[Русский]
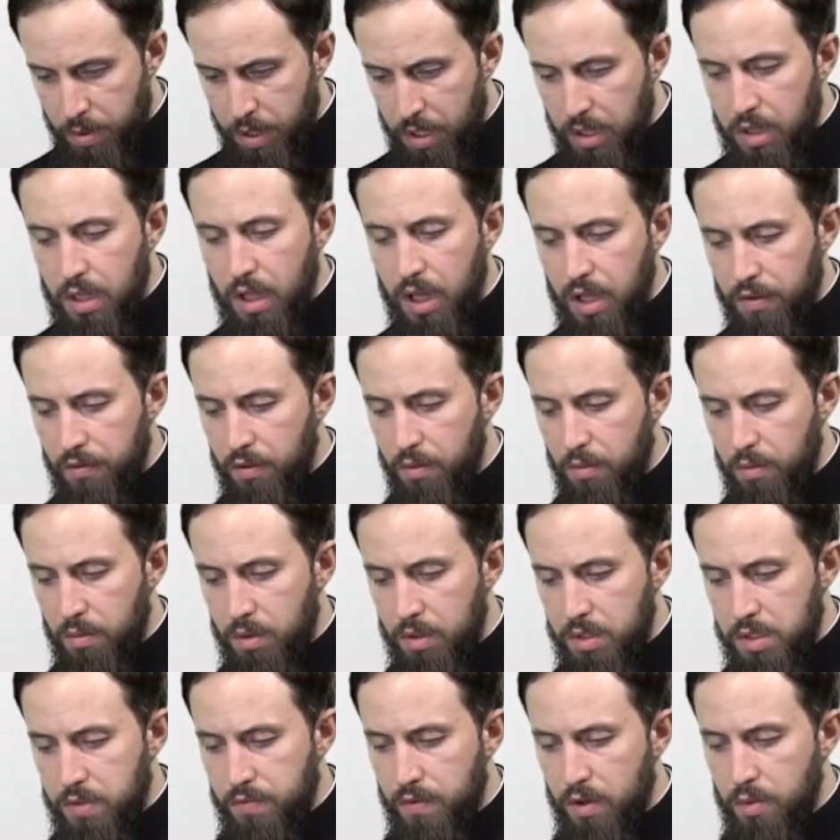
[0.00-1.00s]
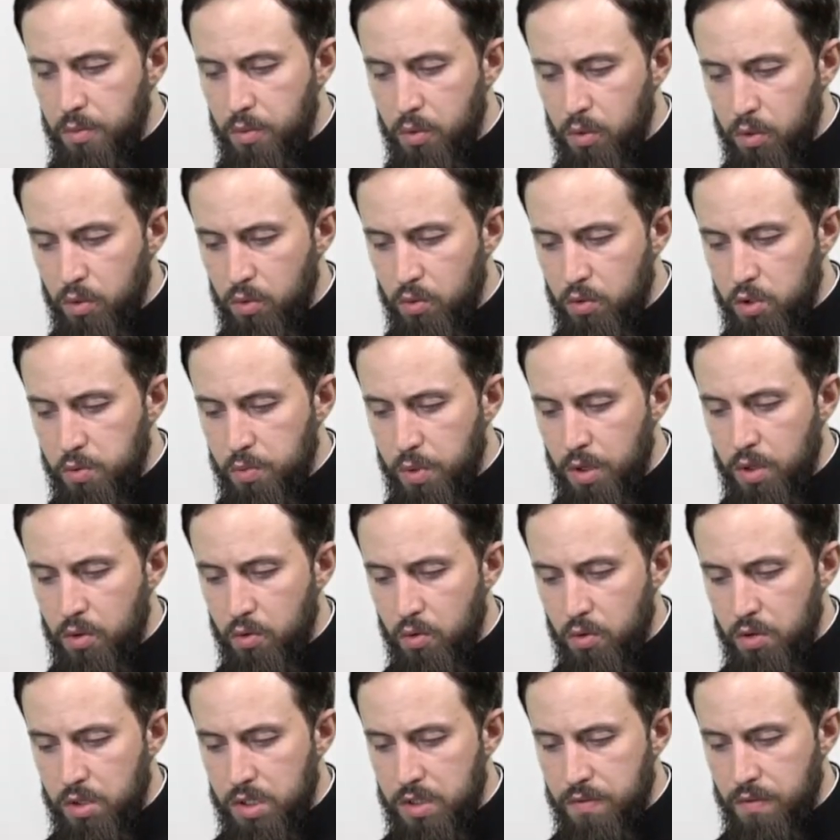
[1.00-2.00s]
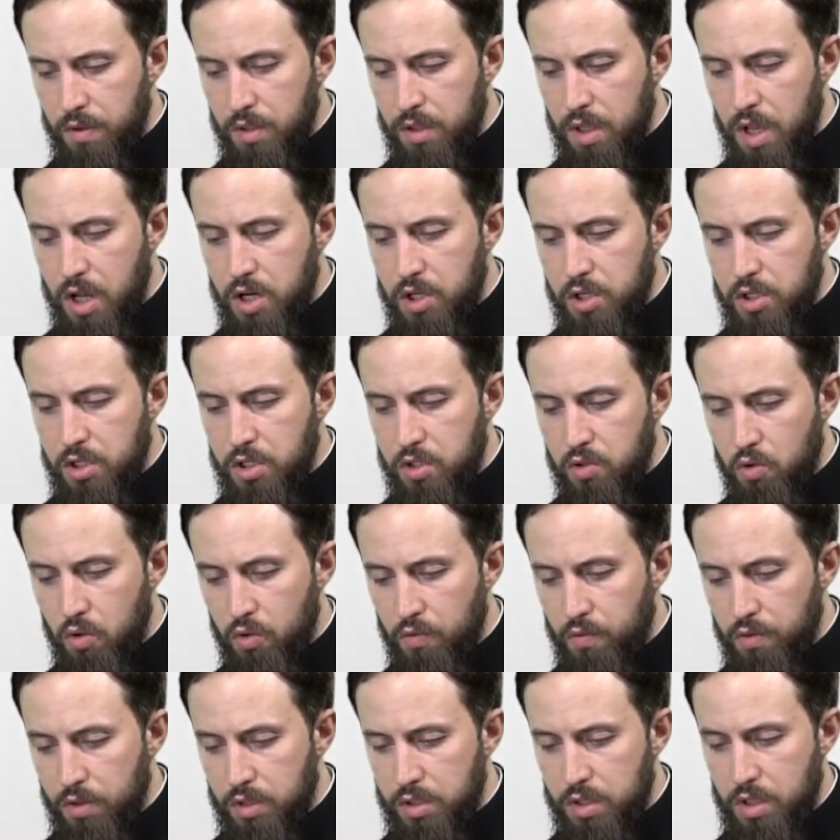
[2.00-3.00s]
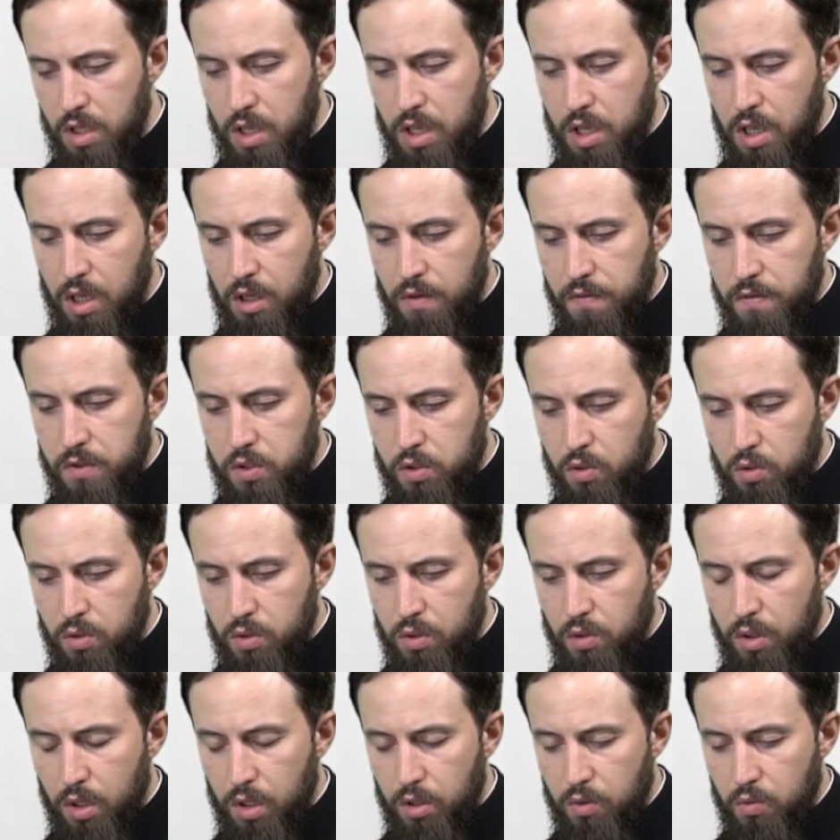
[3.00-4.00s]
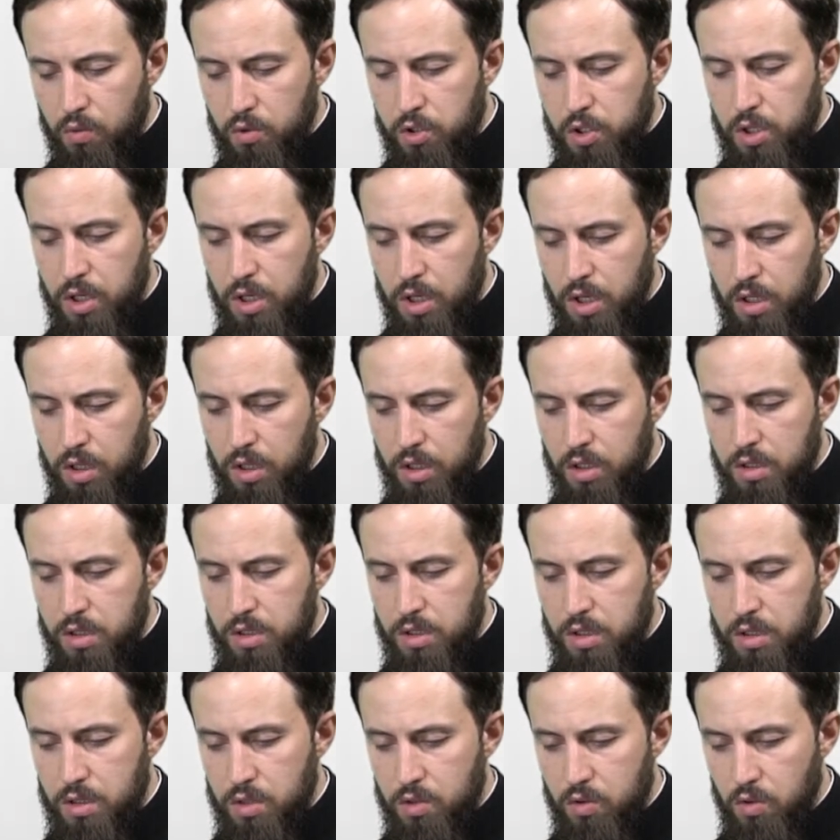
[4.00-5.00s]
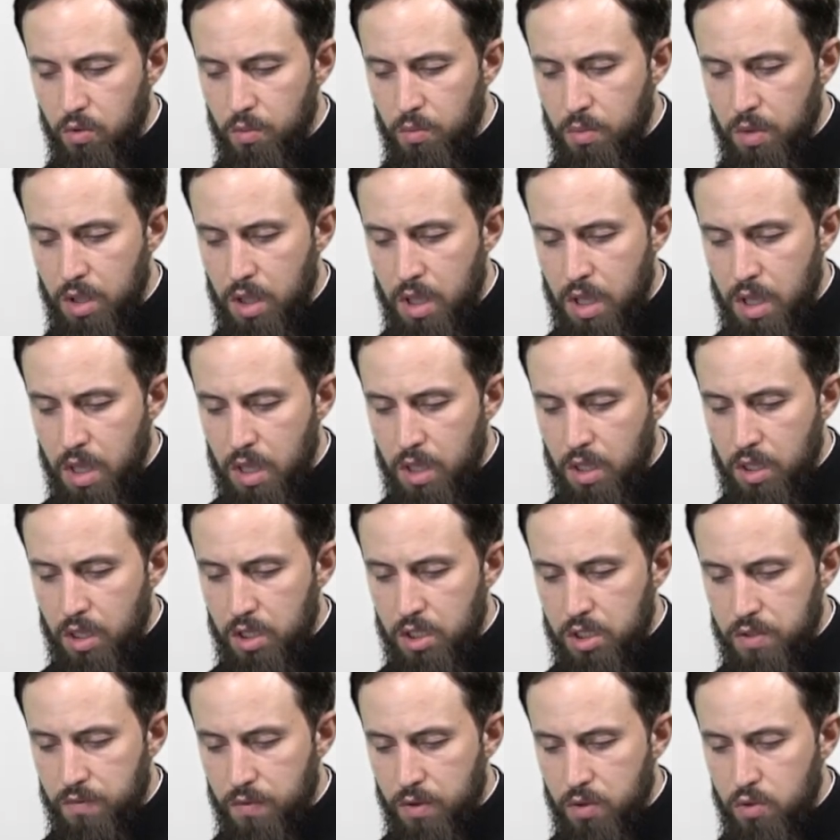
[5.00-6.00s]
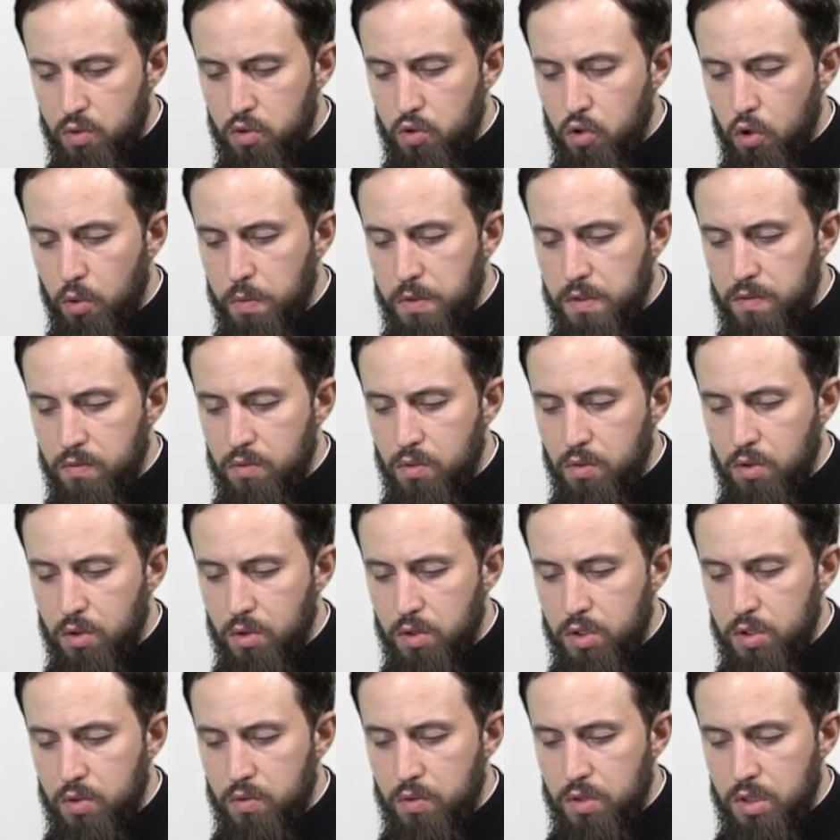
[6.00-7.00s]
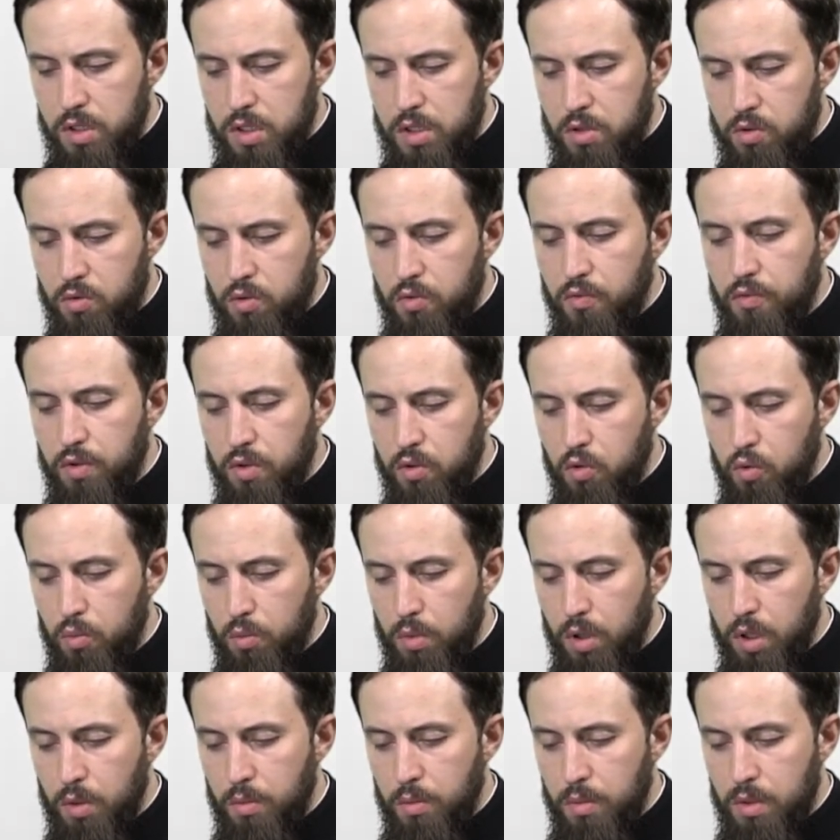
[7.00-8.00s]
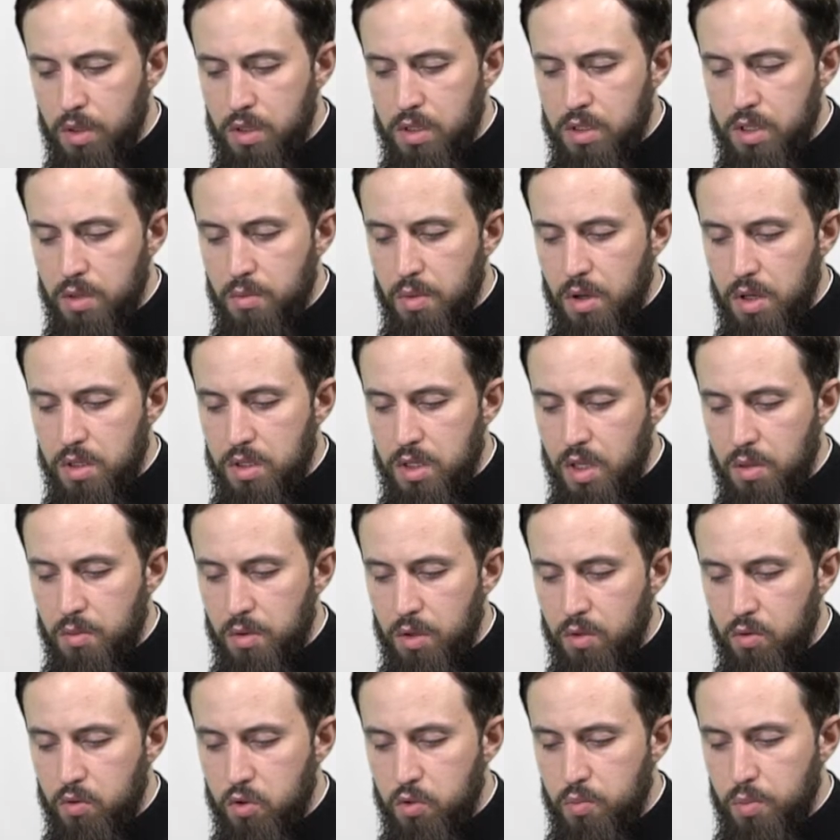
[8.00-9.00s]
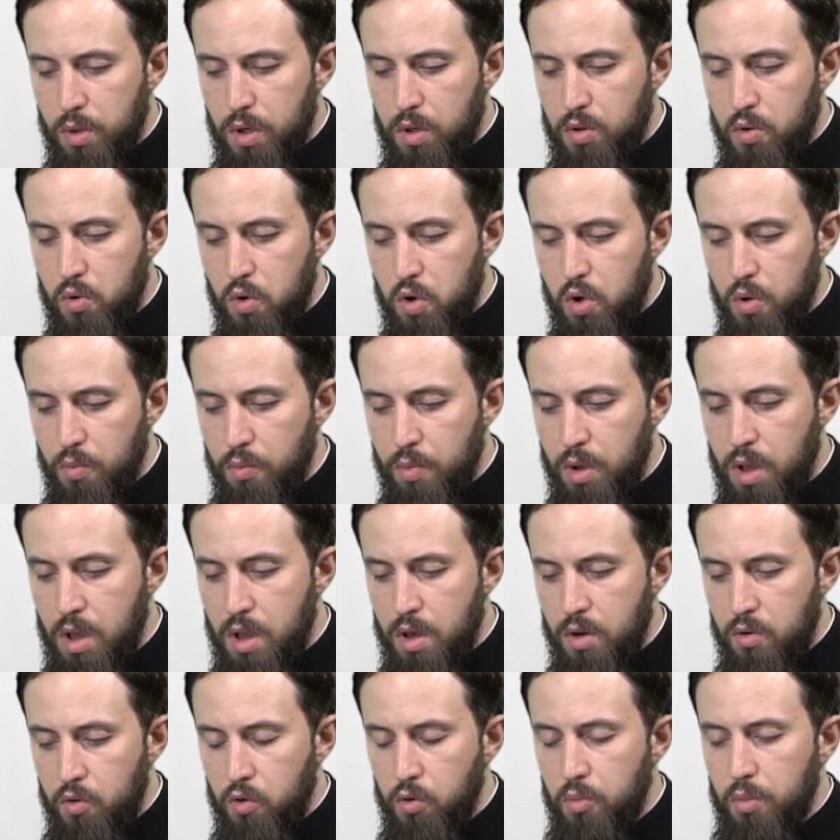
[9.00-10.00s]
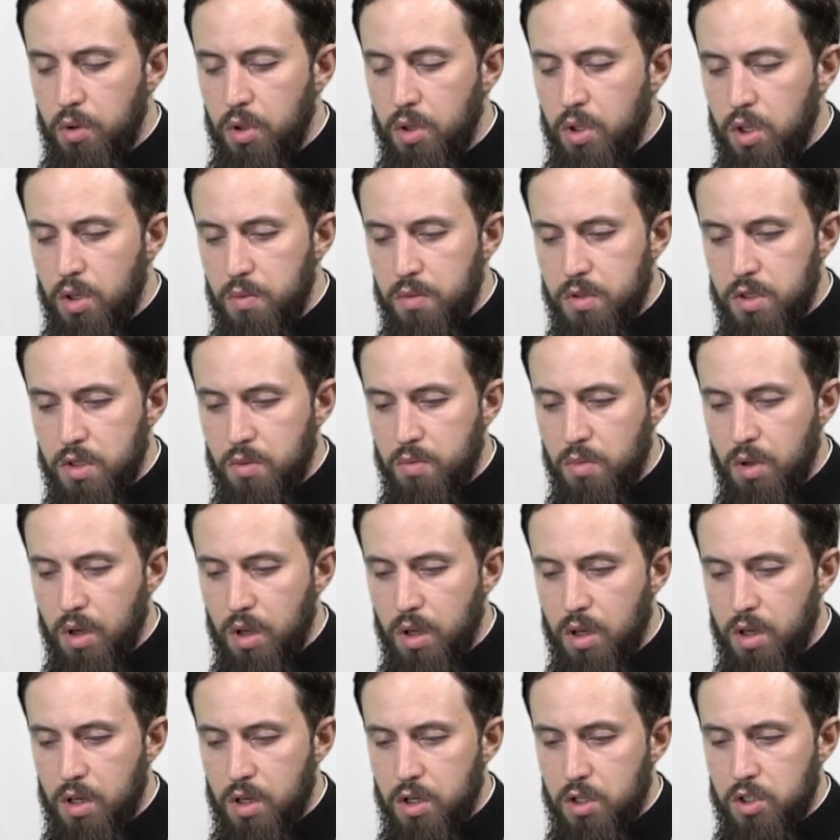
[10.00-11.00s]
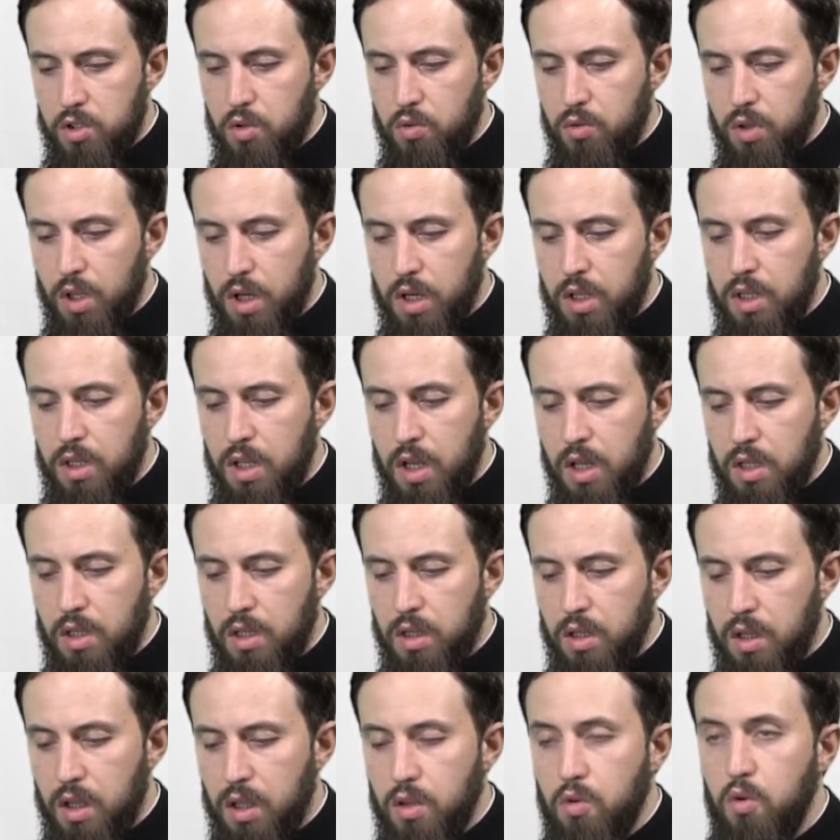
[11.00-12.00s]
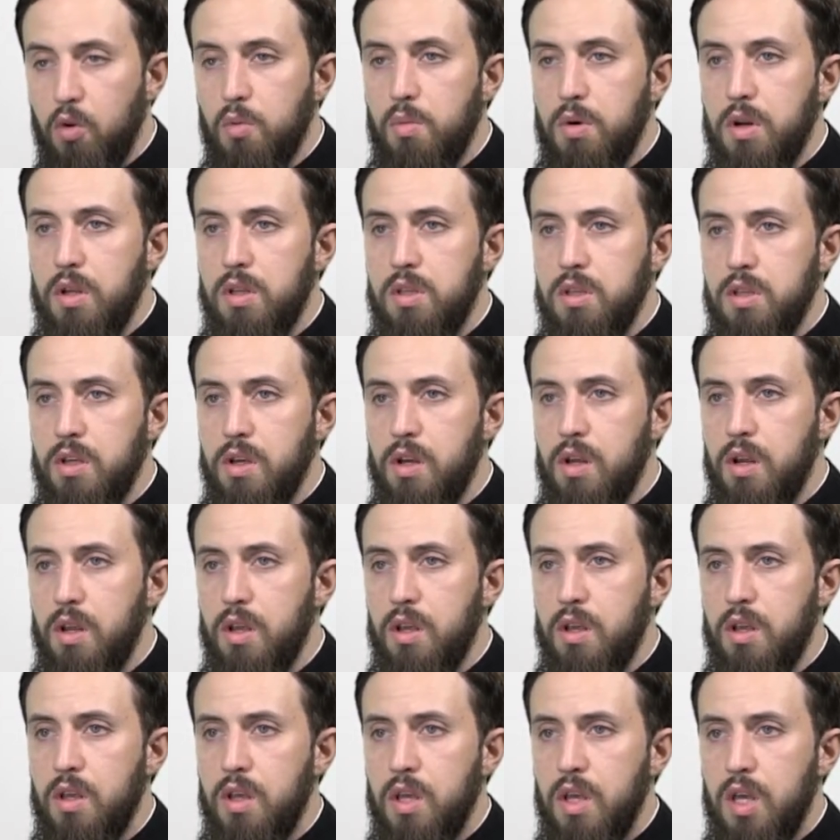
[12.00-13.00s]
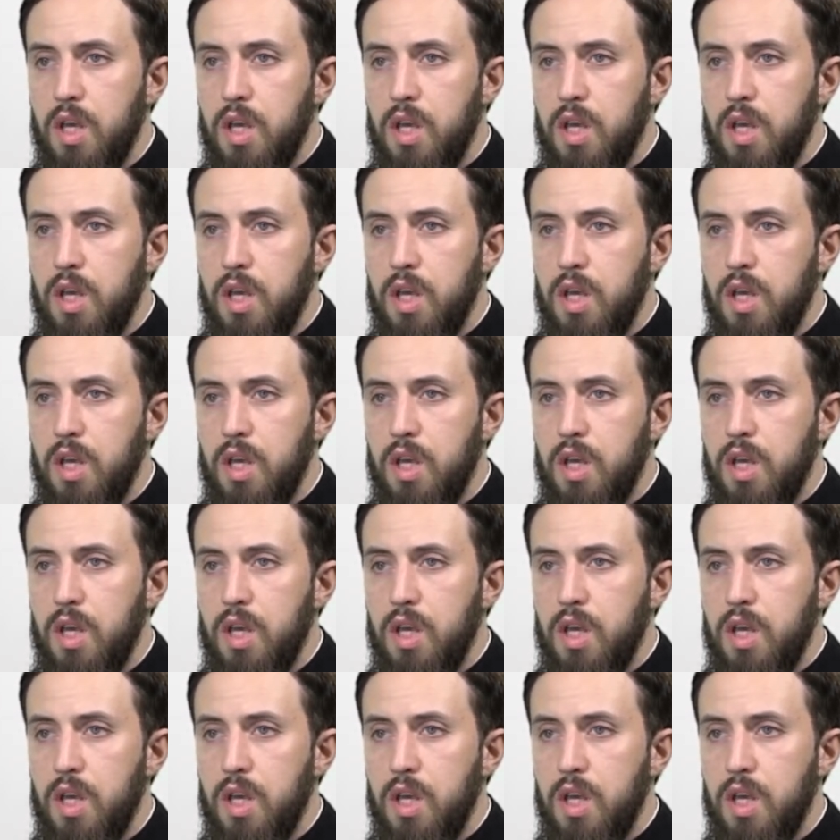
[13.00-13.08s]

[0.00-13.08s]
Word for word: придавим, свободу, спокойствие, даже совесть, все на толкучий рынок снесем, и свою собственную казуистику выдумаем, и себя самих успокоим, убедим себя, что так надо для доброй цели.